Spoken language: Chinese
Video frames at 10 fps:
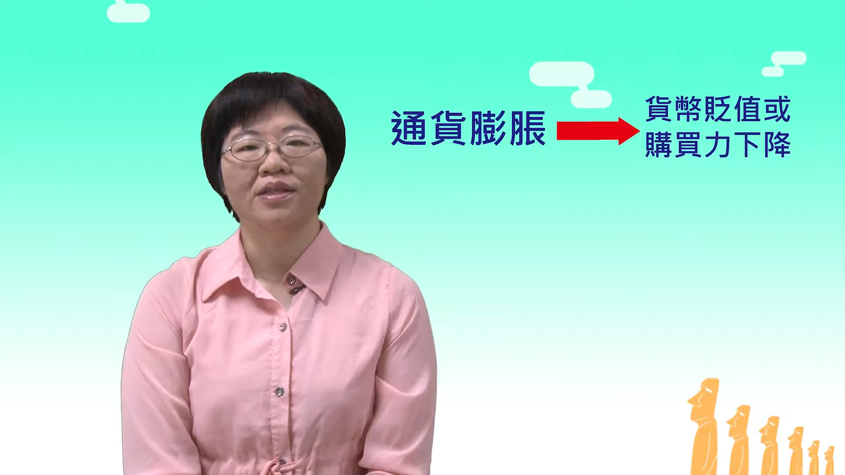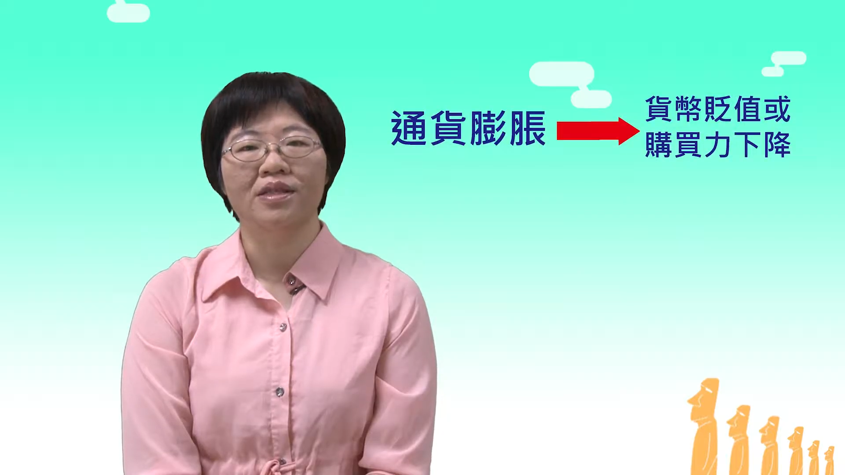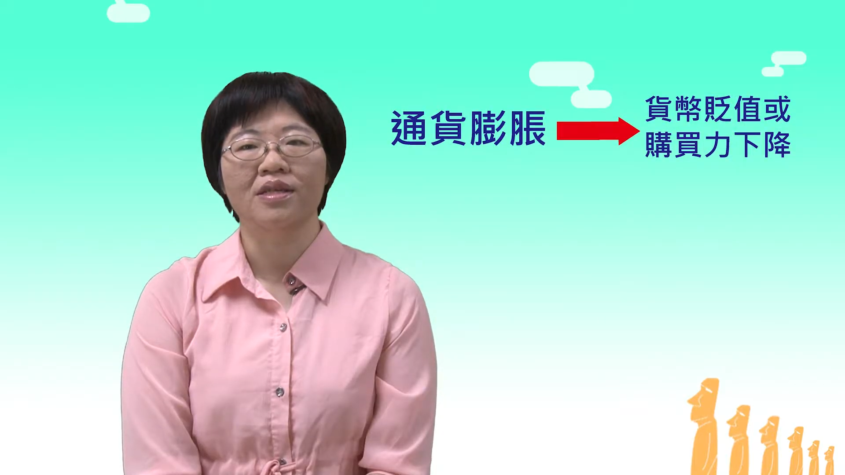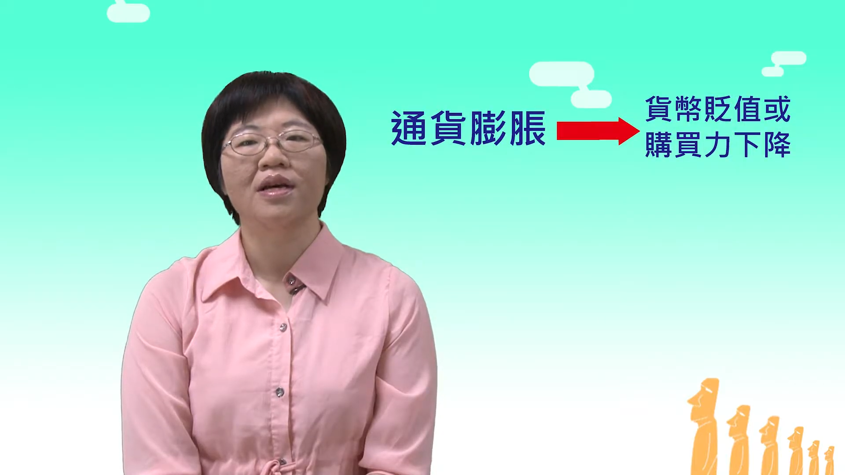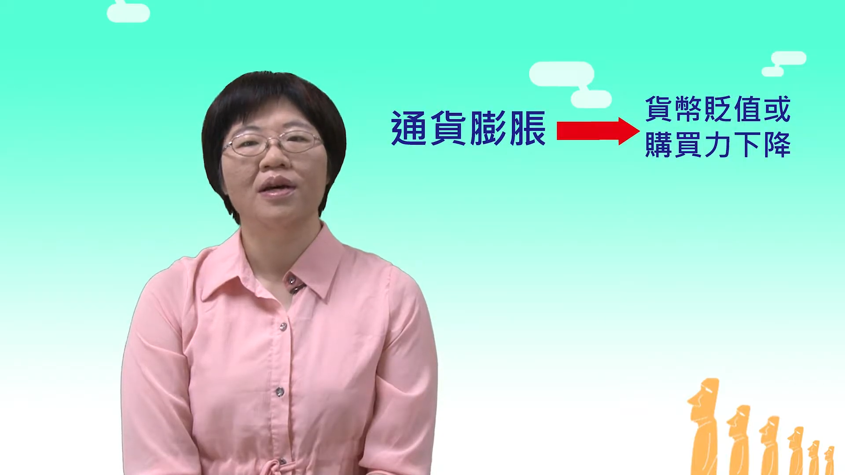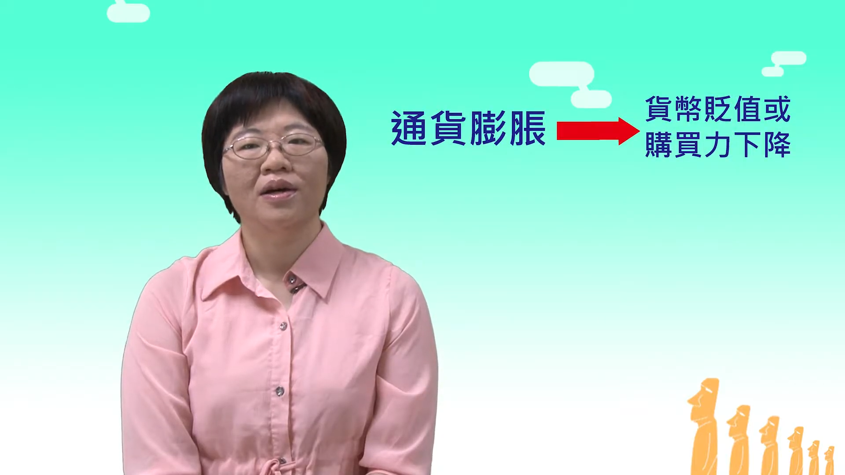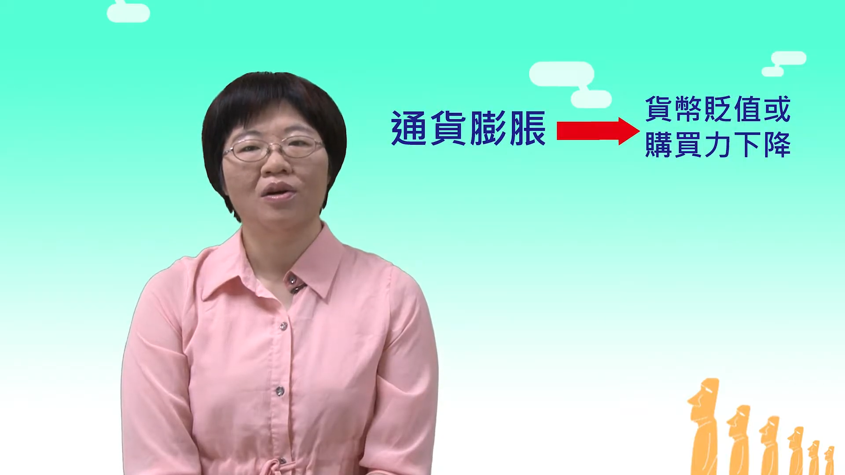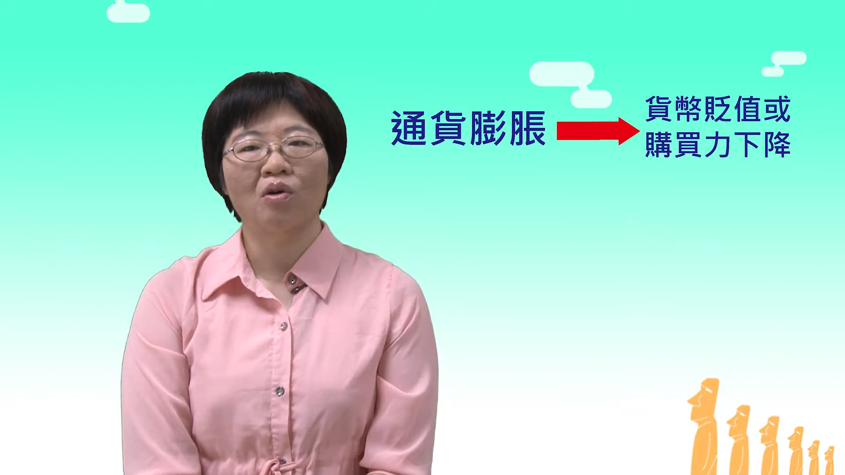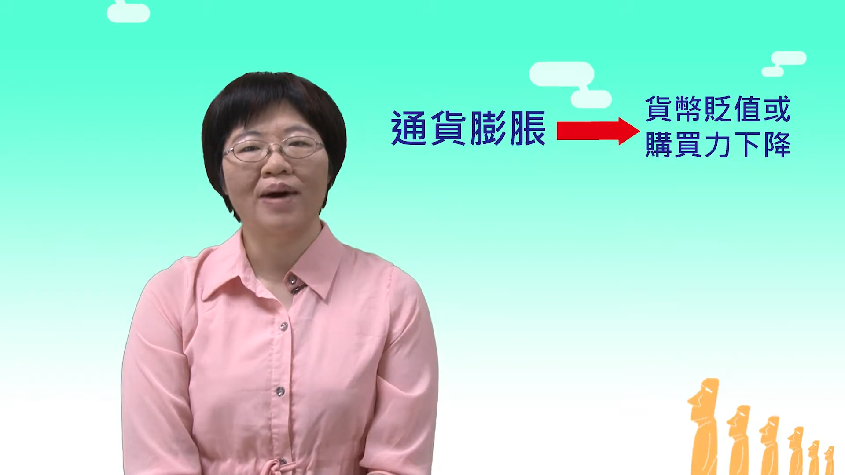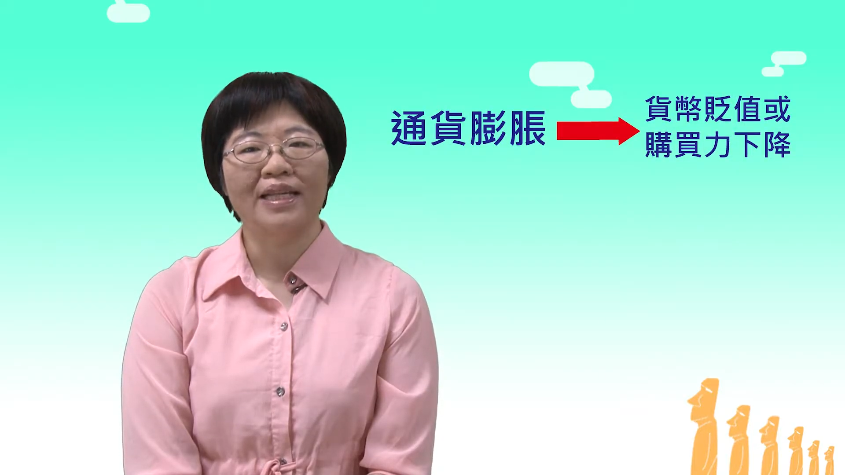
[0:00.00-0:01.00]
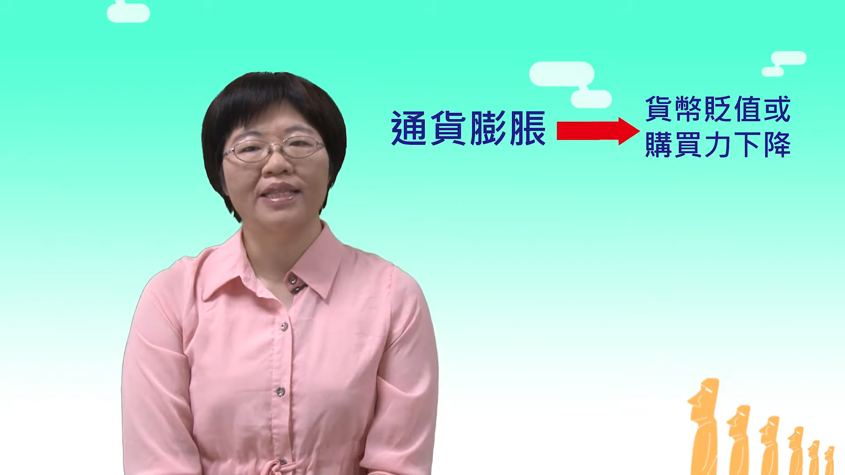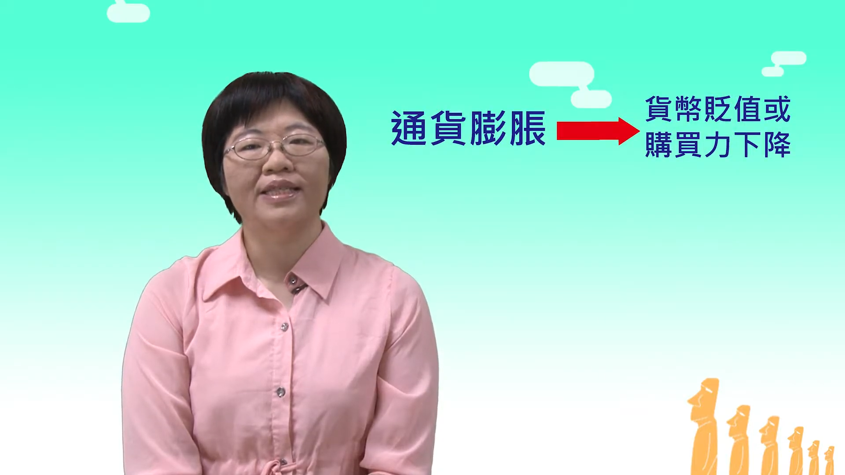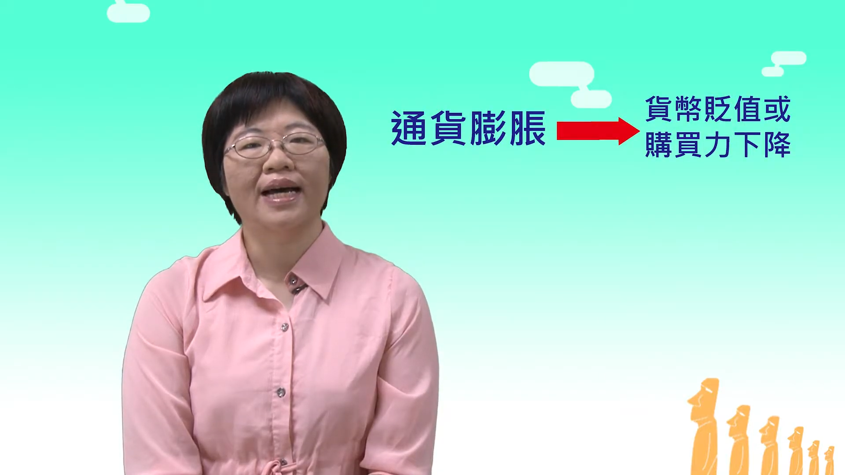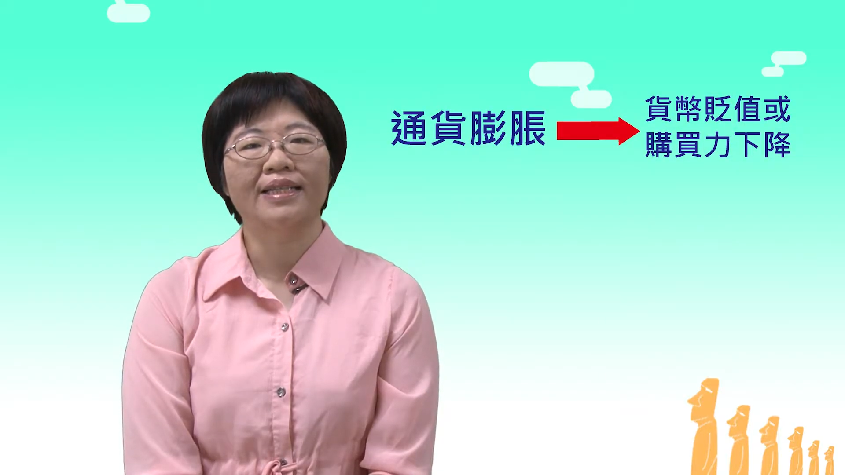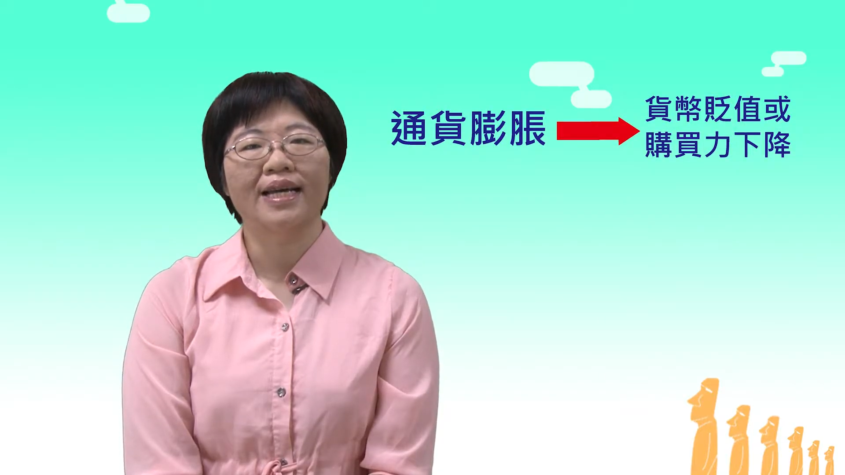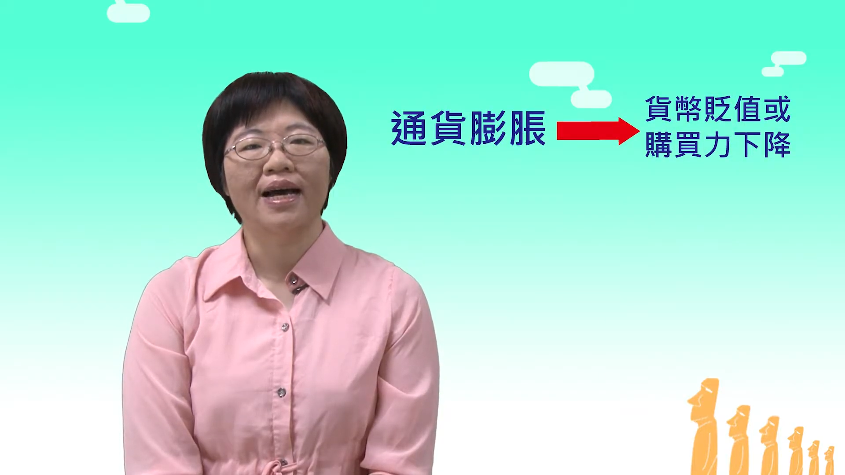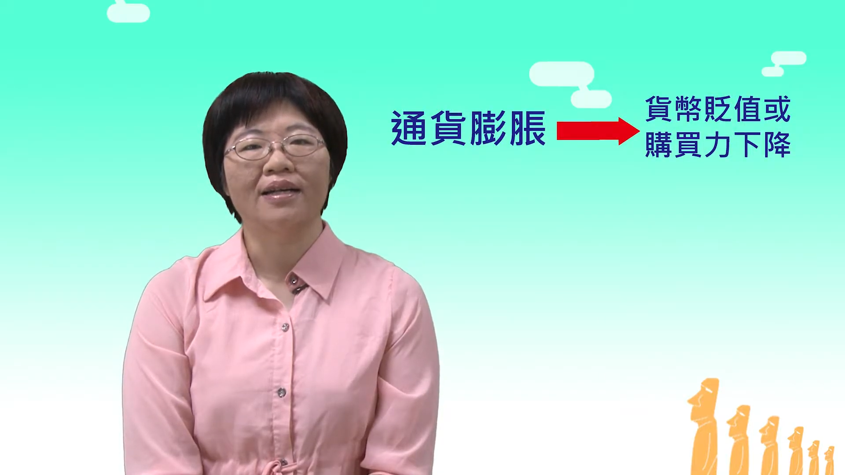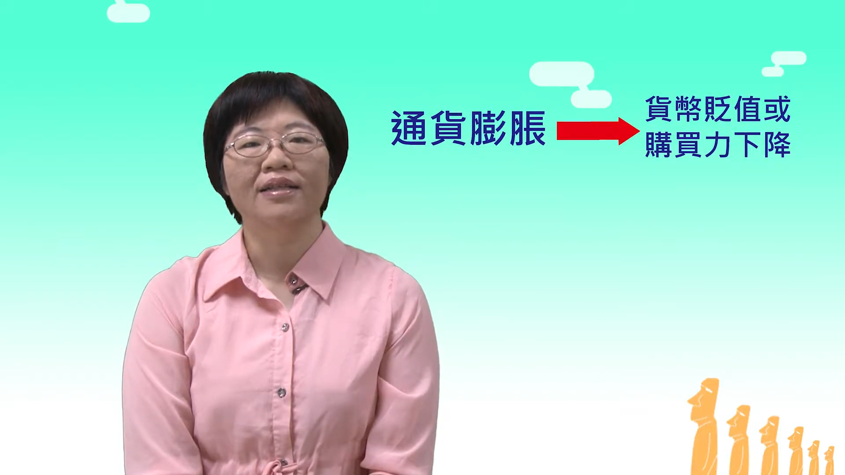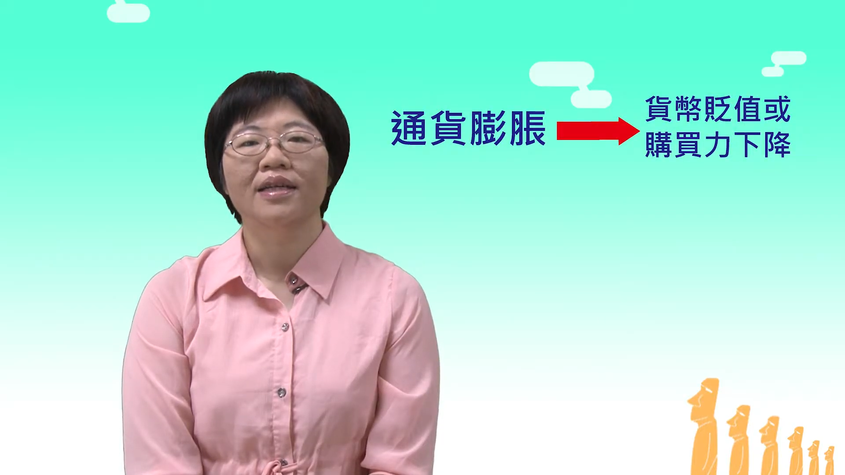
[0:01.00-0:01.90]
值、购买力下降，